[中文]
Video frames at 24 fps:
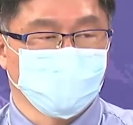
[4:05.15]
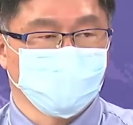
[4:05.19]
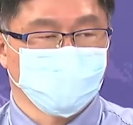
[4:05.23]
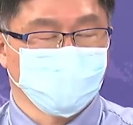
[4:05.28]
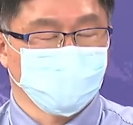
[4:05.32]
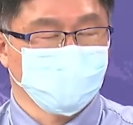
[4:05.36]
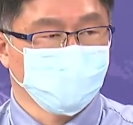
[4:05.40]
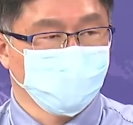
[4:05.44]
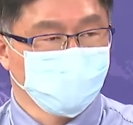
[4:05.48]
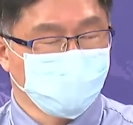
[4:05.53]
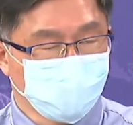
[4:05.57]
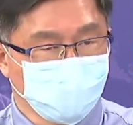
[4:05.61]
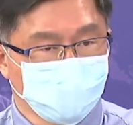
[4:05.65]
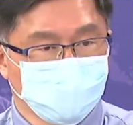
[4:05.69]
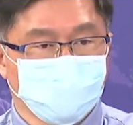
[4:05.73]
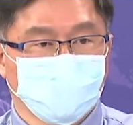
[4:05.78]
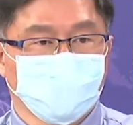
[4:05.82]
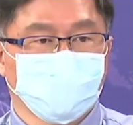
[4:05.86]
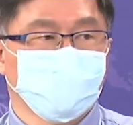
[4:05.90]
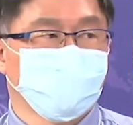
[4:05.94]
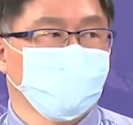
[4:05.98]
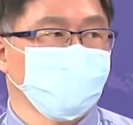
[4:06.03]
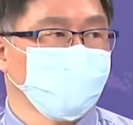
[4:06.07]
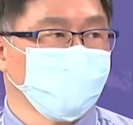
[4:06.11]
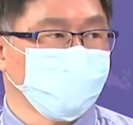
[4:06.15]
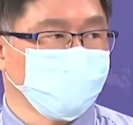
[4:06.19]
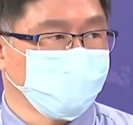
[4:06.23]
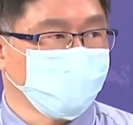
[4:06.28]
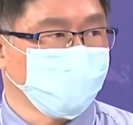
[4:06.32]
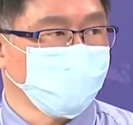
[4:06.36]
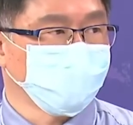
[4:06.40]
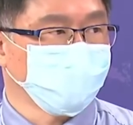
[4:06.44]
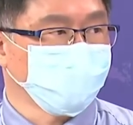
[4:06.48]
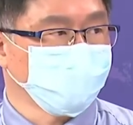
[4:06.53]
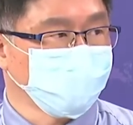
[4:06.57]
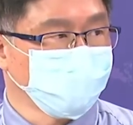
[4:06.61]
至于第三期的
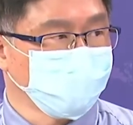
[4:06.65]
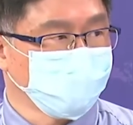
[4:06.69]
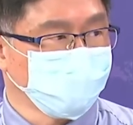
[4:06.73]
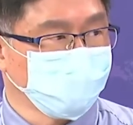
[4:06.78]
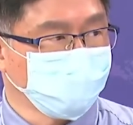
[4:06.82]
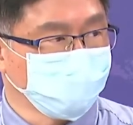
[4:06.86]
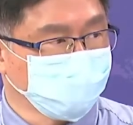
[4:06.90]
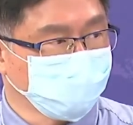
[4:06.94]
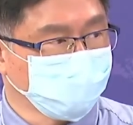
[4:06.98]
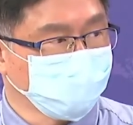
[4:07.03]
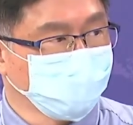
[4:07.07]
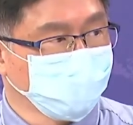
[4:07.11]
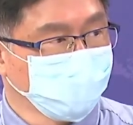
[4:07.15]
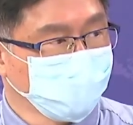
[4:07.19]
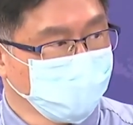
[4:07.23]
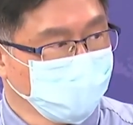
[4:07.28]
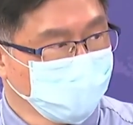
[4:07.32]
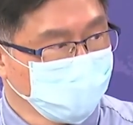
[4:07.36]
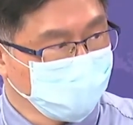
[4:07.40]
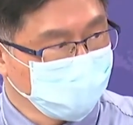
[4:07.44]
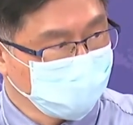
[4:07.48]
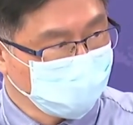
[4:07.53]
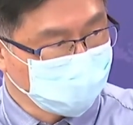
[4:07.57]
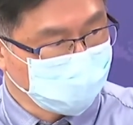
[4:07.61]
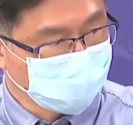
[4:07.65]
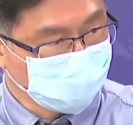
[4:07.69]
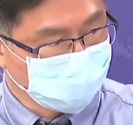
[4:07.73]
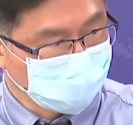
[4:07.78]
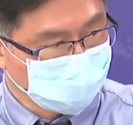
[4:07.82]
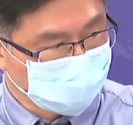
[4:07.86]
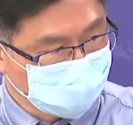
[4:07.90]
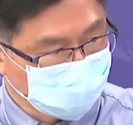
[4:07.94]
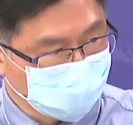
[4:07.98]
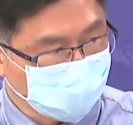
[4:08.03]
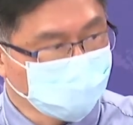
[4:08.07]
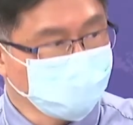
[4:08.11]
话，就是用呃
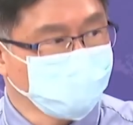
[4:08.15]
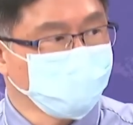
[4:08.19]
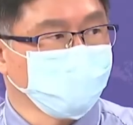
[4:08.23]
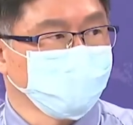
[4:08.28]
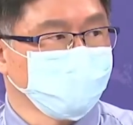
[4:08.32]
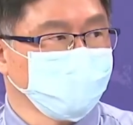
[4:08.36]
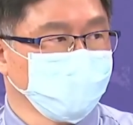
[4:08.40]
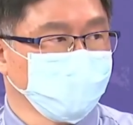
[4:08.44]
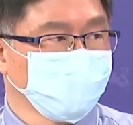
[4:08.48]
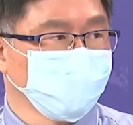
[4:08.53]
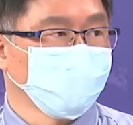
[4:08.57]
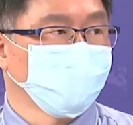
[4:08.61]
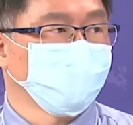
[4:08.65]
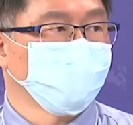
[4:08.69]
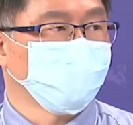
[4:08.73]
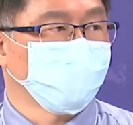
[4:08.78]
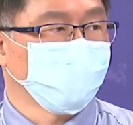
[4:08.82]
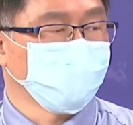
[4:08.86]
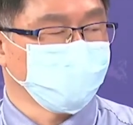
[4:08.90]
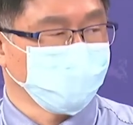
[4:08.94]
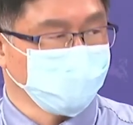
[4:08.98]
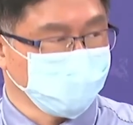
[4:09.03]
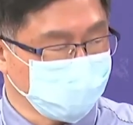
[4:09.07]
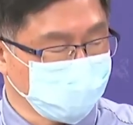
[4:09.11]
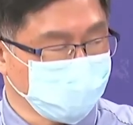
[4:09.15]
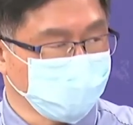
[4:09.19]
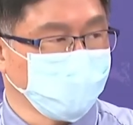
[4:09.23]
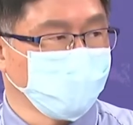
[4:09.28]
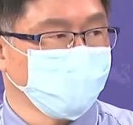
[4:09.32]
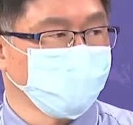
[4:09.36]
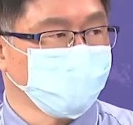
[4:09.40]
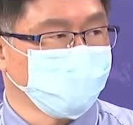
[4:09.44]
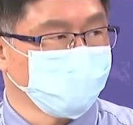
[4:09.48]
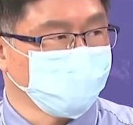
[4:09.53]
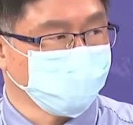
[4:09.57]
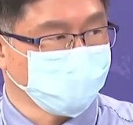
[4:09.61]
两种的化学治
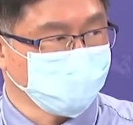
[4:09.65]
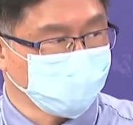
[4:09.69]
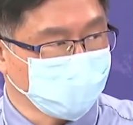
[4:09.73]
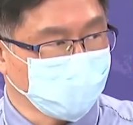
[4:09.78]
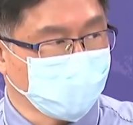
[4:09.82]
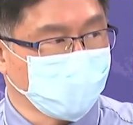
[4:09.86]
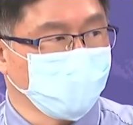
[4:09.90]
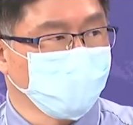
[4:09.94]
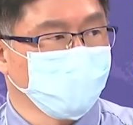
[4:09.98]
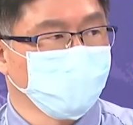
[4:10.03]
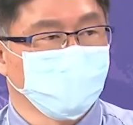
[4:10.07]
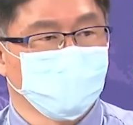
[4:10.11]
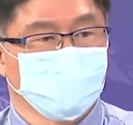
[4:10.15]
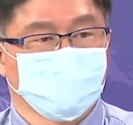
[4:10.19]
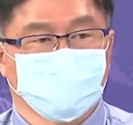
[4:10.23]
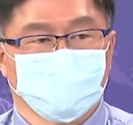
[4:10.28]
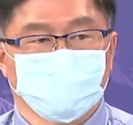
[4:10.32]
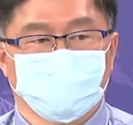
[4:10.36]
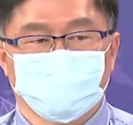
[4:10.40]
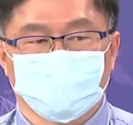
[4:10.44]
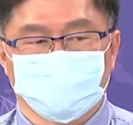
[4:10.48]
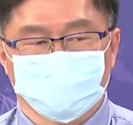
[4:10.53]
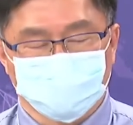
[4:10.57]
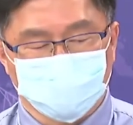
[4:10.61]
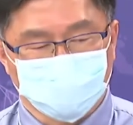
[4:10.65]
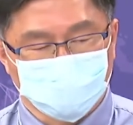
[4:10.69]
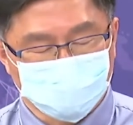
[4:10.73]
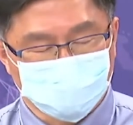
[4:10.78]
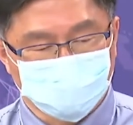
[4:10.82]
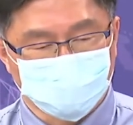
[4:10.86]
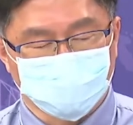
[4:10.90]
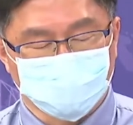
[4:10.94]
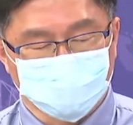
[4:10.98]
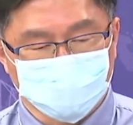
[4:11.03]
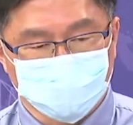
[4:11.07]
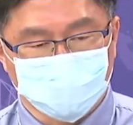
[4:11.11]
疗去打。然后才会
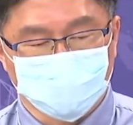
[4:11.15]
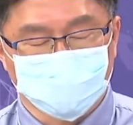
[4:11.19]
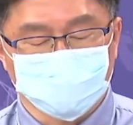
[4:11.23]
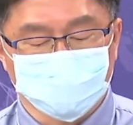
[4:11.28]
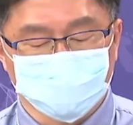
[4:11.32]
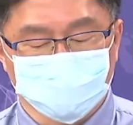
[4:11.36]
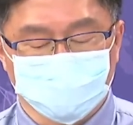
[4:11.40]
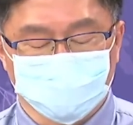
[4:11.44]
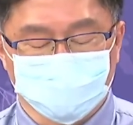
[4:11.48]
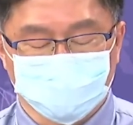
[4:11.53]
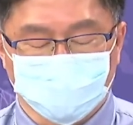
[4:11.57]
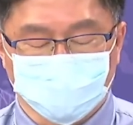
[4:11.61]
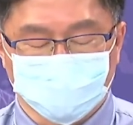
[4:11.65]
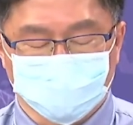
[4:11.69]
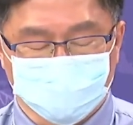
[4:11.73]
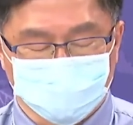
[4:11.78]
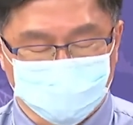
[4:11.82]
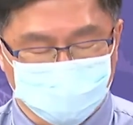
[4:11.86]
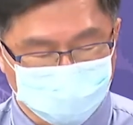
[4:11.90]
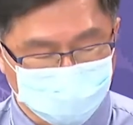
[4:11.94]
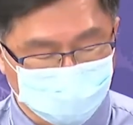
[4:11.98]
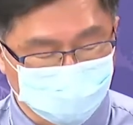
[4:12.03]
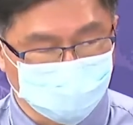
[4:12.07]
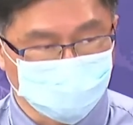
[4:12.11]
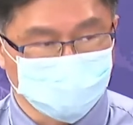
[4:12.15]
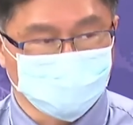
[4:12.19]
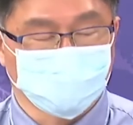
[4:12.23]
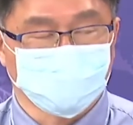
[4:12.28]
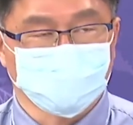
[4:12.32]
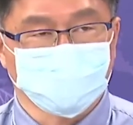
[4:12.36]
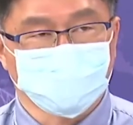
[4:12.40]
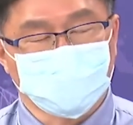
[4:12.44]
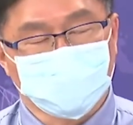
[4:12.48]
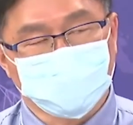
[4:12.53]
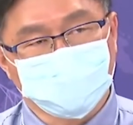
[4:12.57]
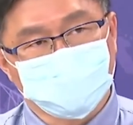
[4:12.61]
有刚刚的讲的结果，
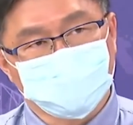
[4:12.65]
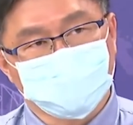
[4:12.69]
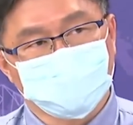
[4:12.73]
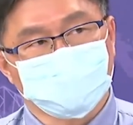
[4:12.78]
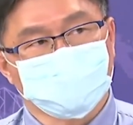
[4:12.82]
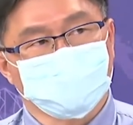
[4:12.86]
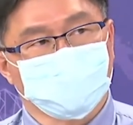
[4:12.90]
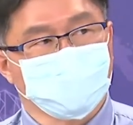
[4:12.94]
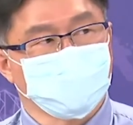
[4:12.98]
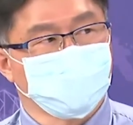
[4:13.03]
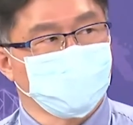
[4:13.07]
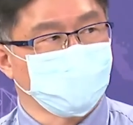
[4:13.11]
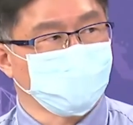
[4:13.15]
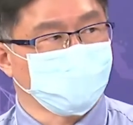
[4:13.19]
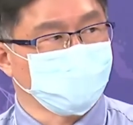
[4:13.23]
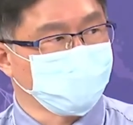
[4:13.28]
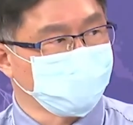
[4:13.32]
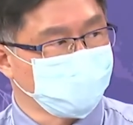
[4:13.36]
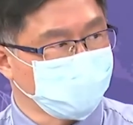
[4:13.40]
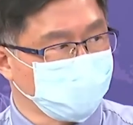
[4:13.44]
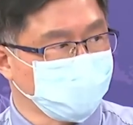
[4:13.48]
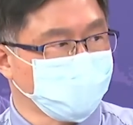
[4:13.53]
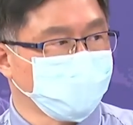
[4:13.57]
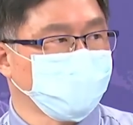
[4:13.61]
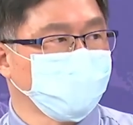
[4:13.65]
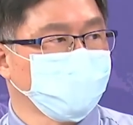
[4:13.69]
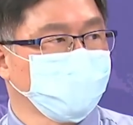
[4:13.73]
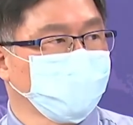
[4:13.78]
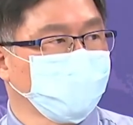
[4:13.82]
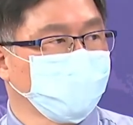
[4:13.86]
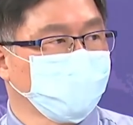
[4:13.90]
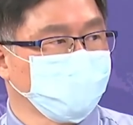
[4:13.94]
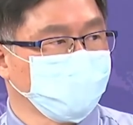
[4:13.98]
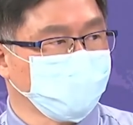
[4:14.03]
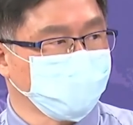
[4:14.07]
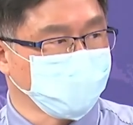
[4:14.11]
从三四十 percent 提升
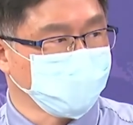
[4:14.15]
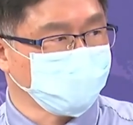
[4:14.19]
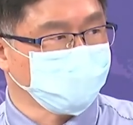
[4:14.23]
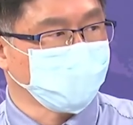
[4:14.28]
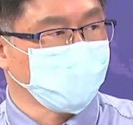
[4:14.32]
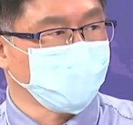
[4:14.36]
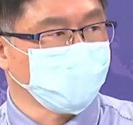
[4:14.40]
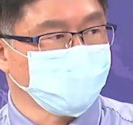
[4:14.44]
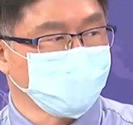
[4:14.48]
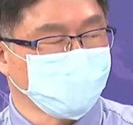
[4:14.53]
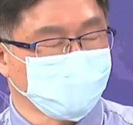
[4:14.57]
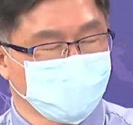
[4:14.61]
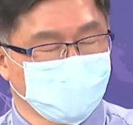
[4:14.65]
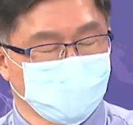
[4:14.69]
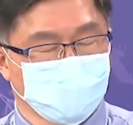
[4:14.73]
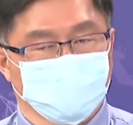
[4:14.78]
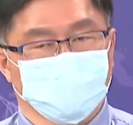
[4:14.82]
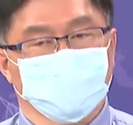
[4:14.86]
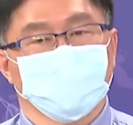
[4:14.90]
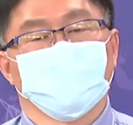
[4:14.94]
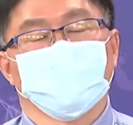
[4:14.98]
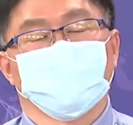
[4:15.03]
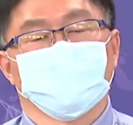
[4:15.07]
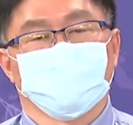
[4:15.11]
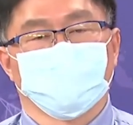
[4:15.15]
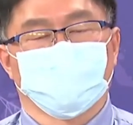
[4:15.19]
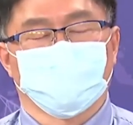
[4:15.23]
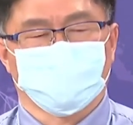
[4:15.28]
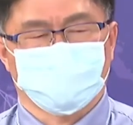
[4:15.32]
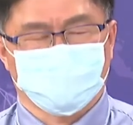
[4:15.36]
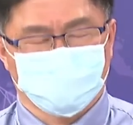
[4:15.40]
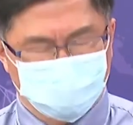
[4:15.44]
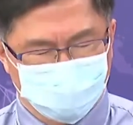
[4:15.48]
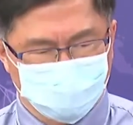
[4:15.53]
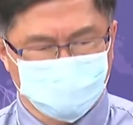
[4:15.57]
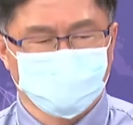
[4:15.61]
到六十八 percent，那
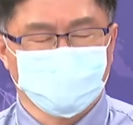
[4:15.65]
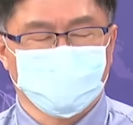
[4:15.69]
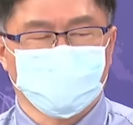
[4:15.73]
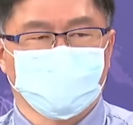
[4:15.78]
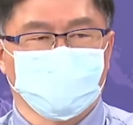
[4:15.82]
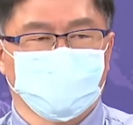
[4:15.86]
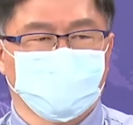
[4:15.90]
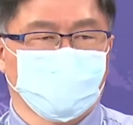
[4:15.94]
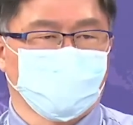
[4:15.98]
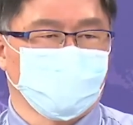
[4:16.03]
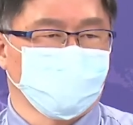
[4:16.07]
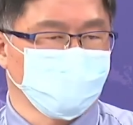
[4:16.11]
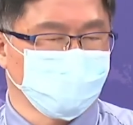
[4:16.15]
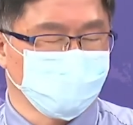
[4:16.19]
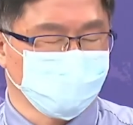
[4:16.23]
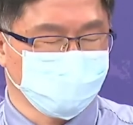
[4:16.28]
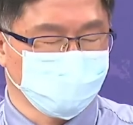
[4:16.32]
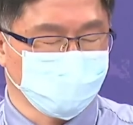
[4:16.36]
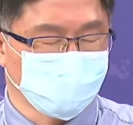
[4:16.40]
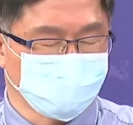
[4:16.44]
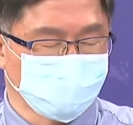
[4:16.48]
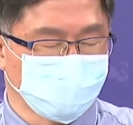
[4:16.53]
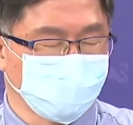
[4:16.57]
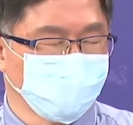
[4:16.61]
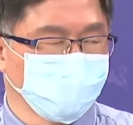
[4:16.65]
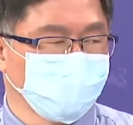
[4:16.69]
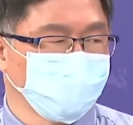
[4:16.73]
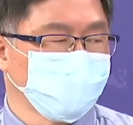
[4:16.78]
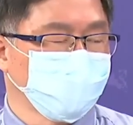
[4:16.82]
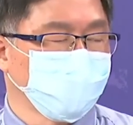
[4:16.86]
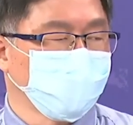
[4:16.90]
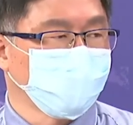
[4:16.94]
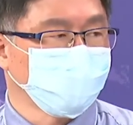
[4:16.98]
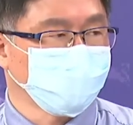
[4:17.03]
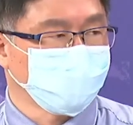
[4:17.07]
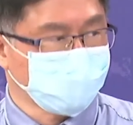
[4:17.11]
几乎是到 approach
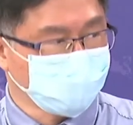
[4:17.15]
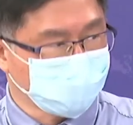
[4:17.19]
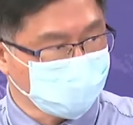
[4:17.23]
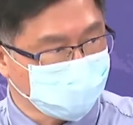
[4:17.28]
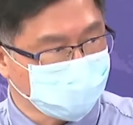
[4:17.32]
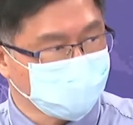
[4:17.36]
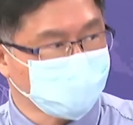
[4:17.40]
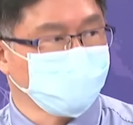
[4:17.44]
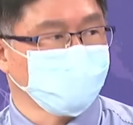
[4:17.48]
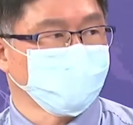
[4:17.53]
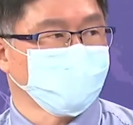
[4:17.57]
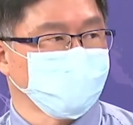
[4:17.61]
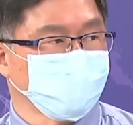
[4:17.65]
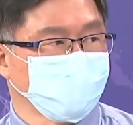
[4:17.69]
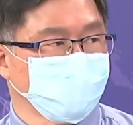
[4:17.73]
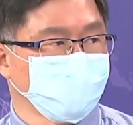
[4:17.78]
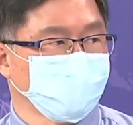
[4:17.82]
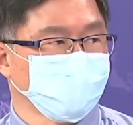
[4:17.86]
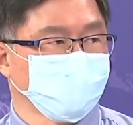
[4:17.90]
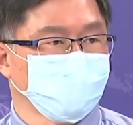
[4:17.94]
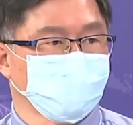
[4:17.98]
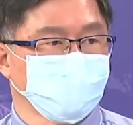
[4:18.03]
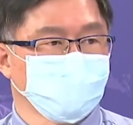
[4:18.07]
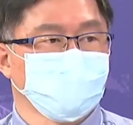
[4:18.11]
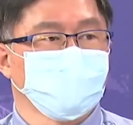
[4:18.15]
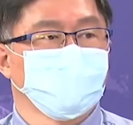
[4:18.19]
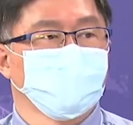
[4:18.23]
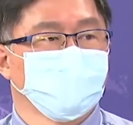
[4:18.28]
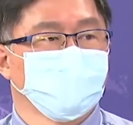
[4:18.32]
到七成这样子。